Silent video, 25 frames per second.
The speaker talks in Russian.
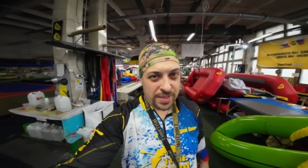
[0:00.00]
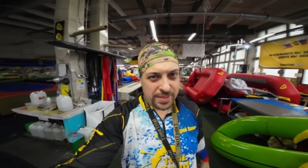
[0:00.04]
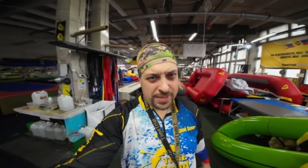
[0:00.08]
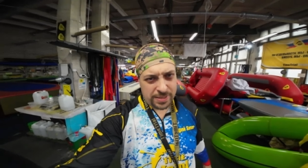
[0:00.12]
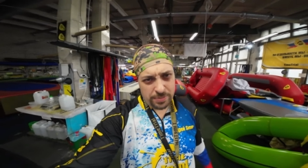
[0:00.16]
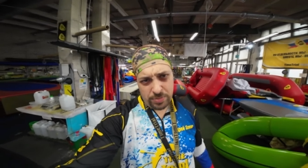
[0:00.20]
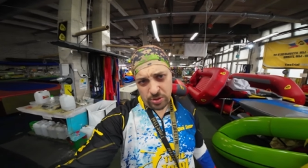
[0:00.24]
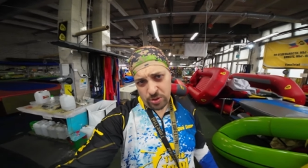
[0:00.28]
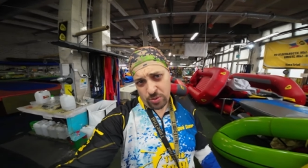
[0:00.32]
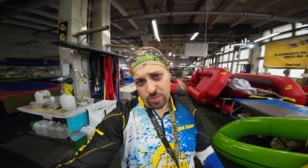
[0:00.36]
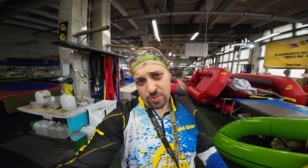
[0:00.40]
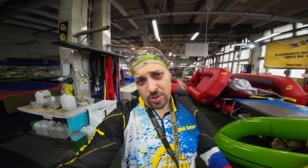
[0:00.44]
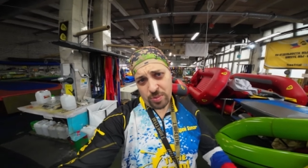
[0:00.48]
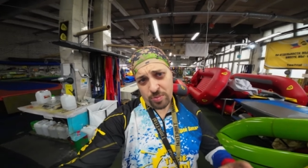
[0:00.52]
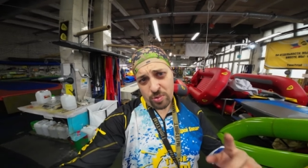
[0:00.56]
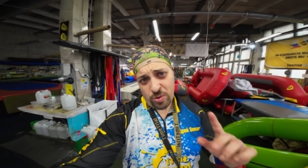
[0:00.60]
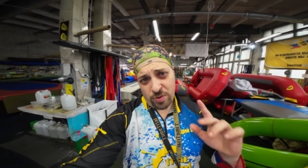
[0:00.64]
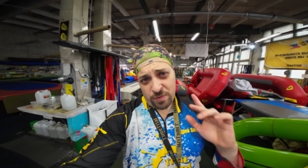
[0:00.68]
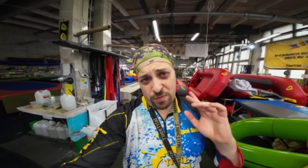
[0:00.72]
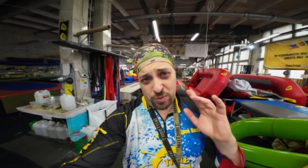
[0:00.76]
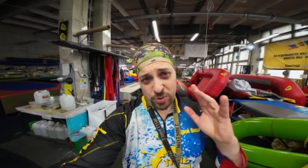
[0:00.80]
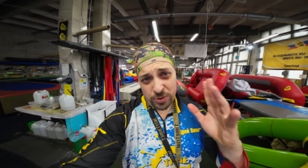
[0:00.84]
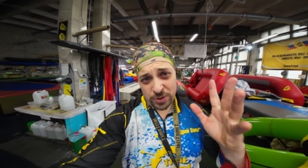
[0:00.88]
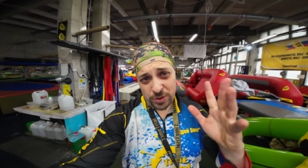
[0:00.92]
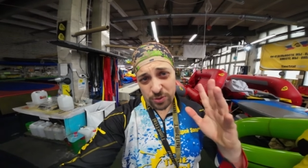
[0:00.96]
Соберем
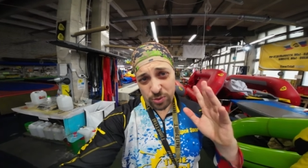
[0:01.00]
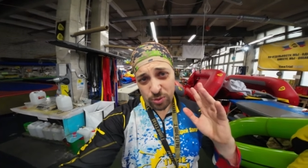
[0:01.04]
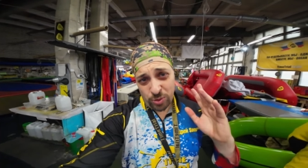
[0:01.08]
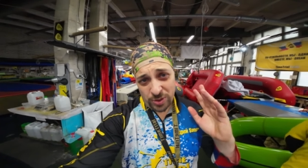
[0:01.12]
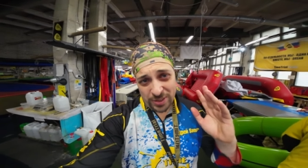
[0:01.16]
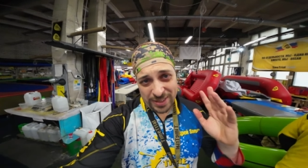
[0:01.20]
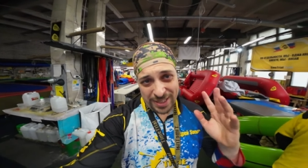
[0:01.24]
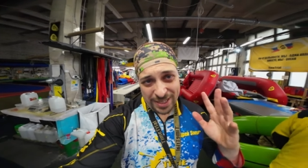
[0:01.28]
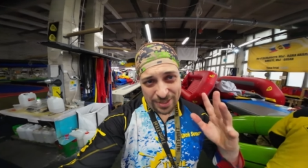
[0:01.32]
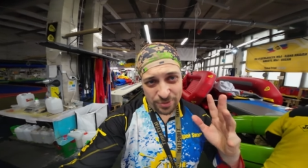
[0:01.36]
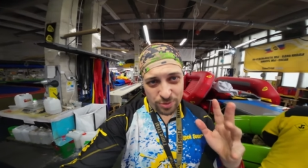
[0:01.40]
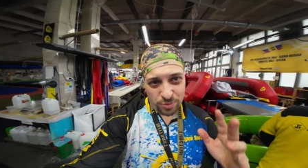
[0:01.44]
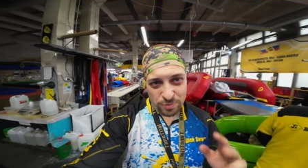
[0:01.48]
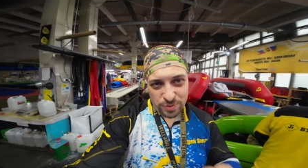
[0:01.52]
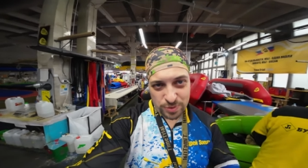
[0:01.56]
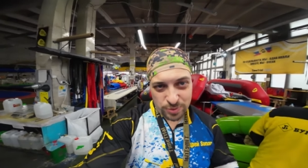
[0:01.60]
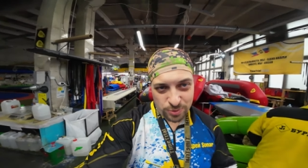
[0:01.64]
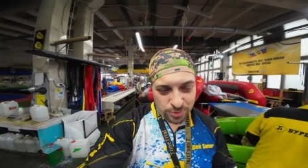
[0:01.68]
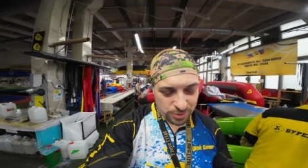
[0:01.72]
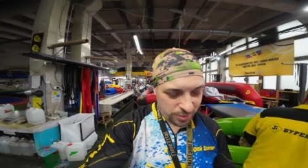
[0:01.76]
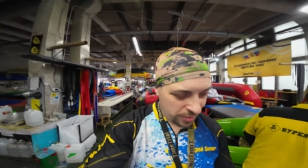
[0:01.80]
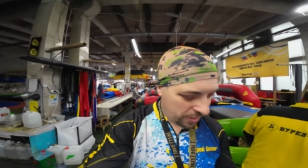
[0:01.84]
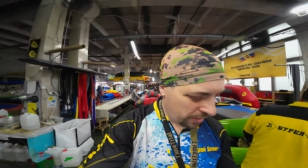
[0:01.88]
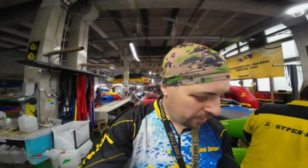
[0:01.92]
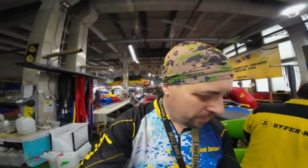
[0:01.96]
набор фурнитуры для новой
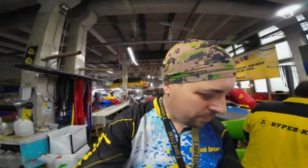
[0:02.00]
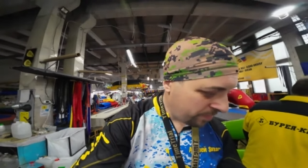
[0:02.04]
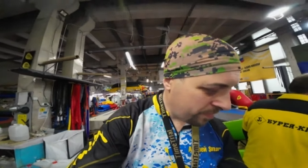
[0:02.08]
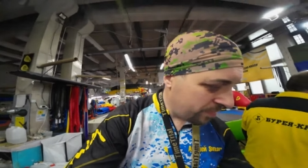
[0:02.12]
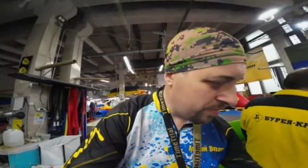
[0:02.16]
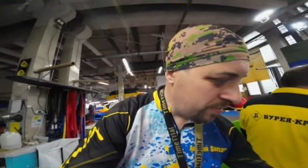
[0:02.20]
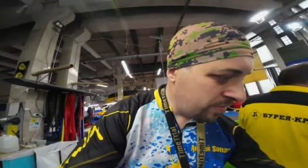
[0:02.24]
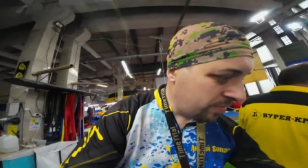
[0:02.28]
лодки.